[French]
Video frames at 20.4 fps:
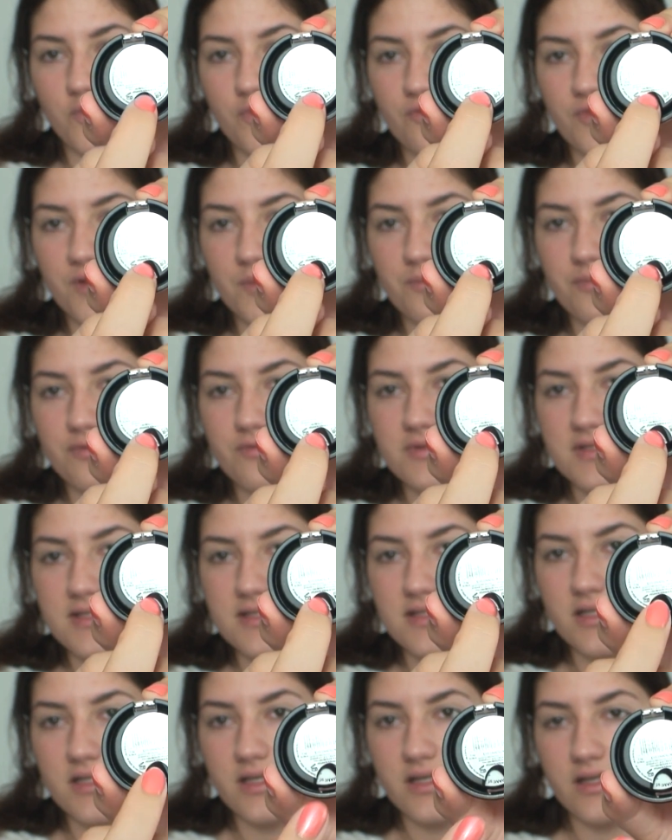vous pouvez
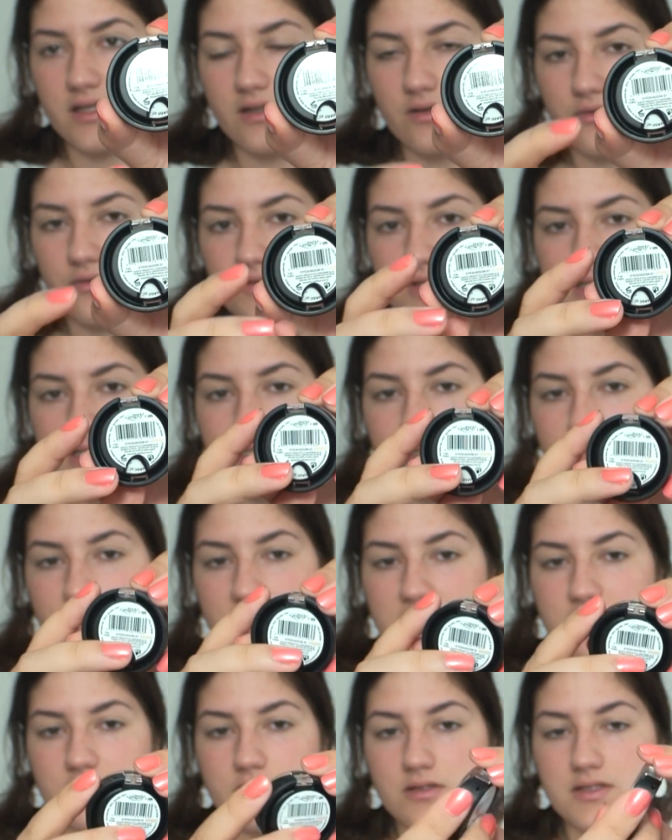pousser et en fait ça
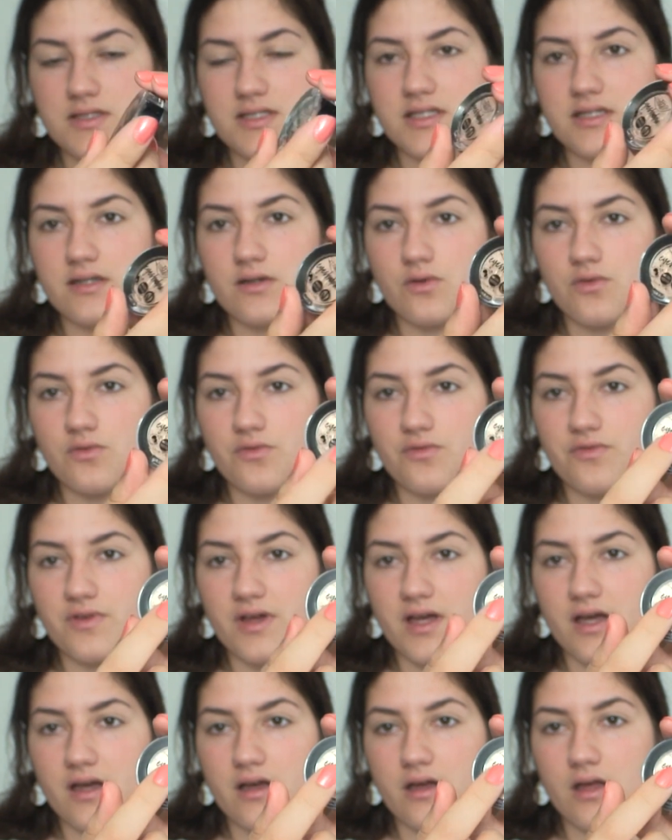va sortir le
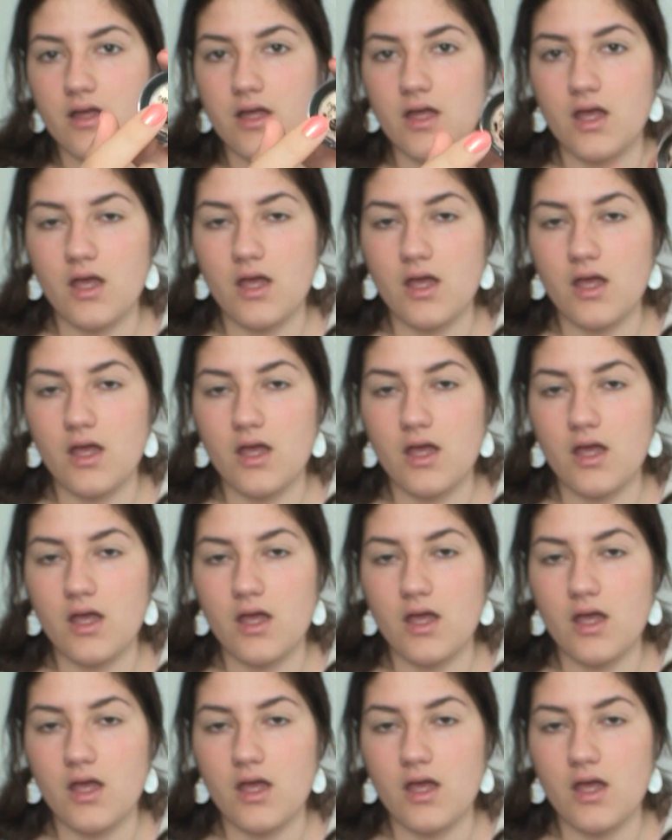phare